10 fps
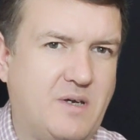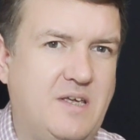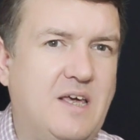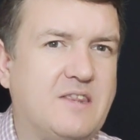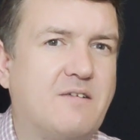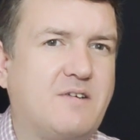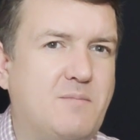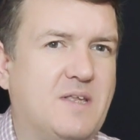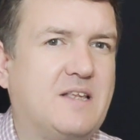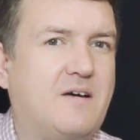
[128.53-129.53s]
и
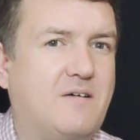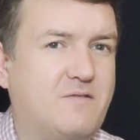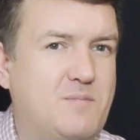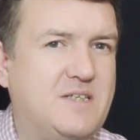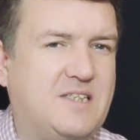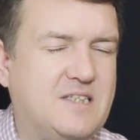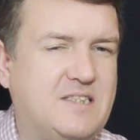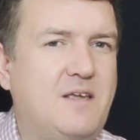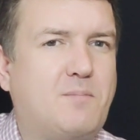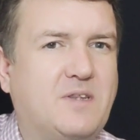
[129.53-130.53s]
одновременно вместе с
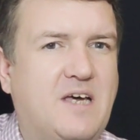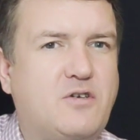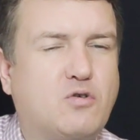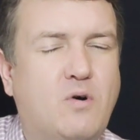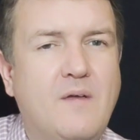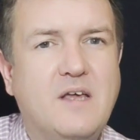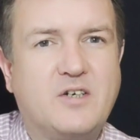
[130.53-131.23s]
ней подачу